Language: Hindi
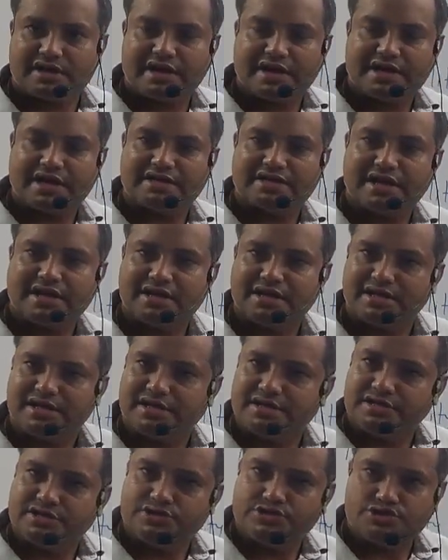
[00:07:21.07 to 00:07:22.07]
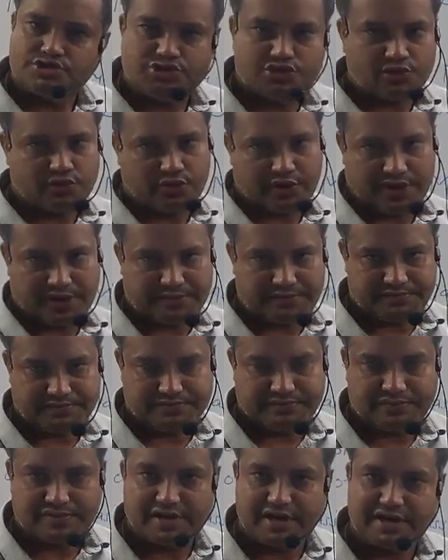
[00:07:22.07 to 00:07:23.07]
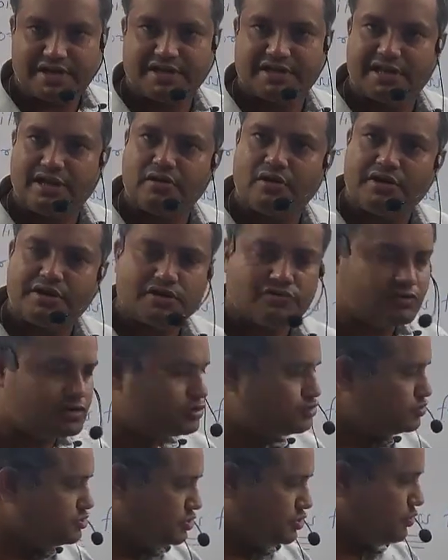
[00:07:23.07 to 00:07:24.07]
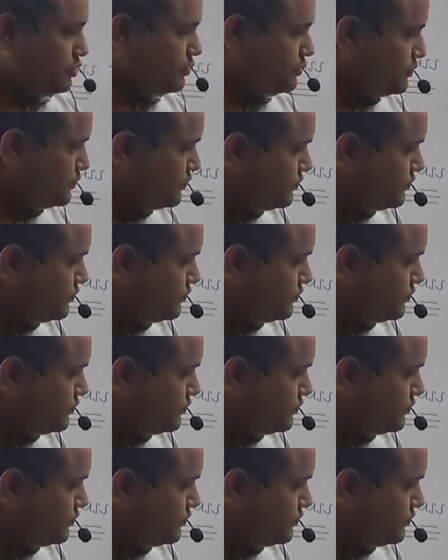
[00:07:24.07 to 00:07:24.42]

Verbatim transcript: ग्रेटर देन जीरो है ग्रेटर देन और इक्वल टू जीरो